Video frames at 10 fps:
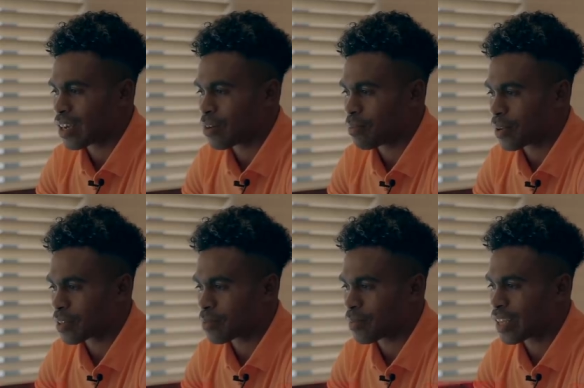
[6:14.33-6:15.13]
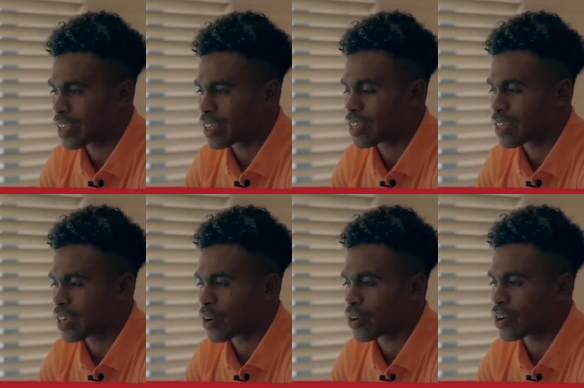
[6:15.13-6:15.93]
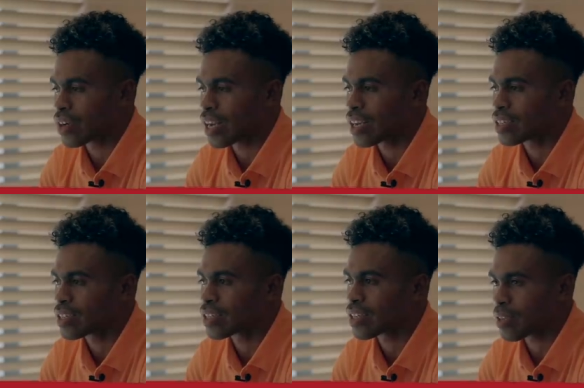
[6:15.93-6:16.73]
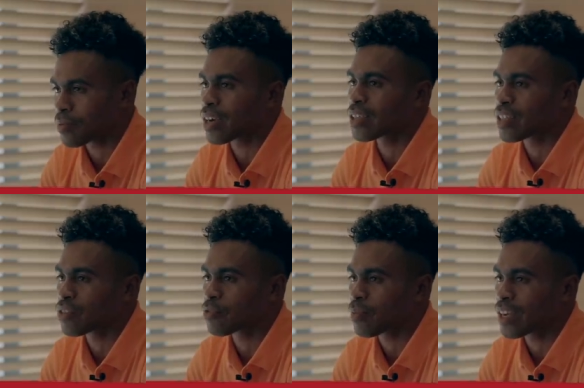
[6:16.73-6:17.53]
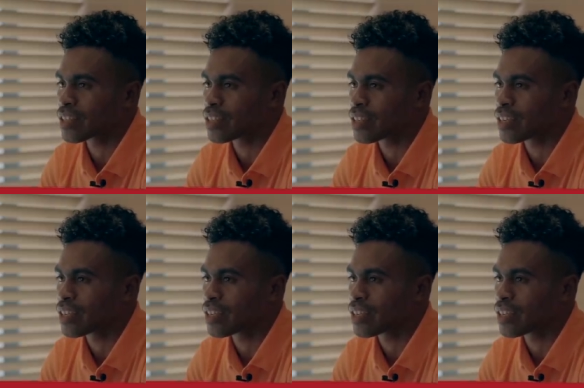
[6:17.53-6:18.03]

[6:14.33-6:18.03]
4 back kalau kanan sih tetap agak tinus payah sendiri.